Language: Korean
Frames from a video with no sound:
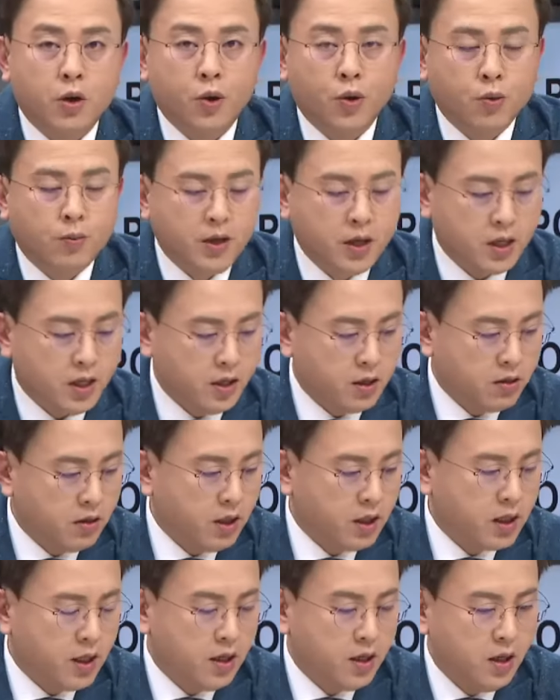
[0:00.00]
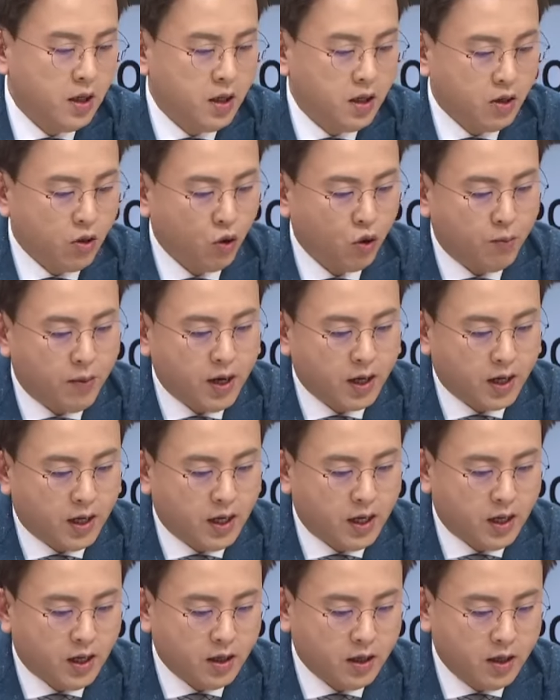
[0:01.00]
류마가. 그러니까
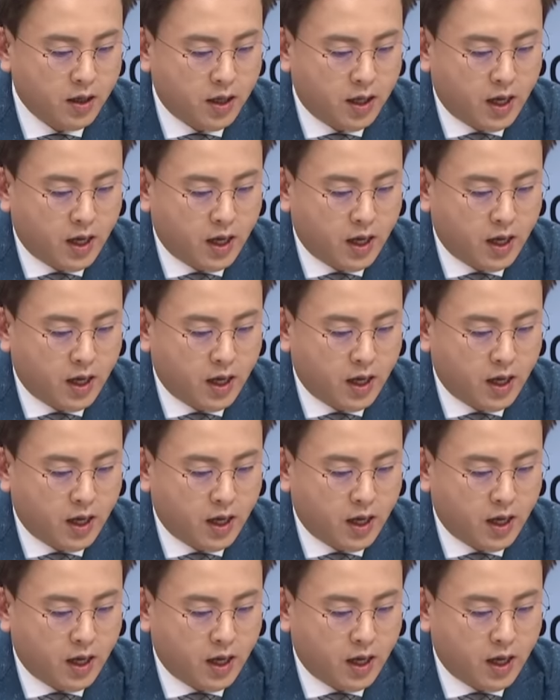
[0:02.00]
류마가